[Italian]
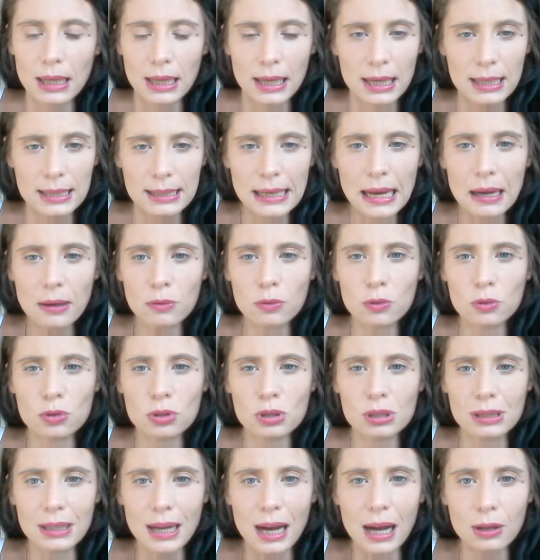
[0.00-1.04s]
E sei in uno
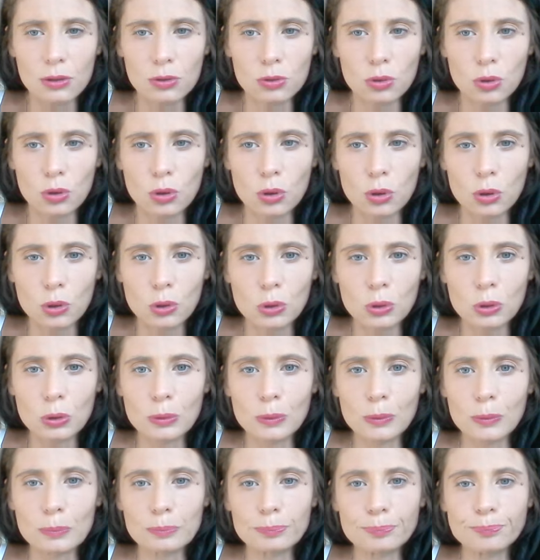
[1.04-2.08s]

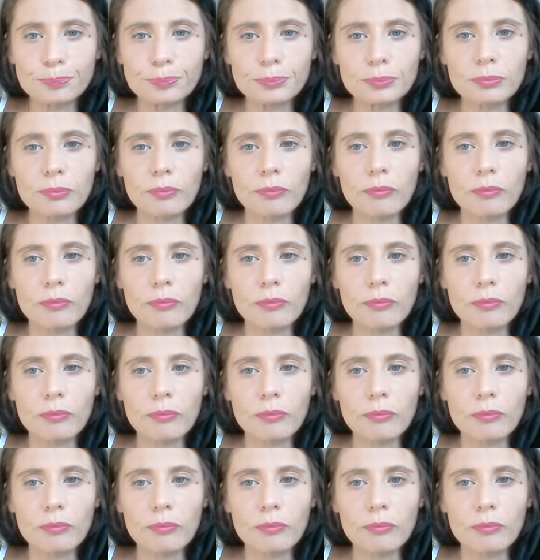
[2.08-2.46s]
stato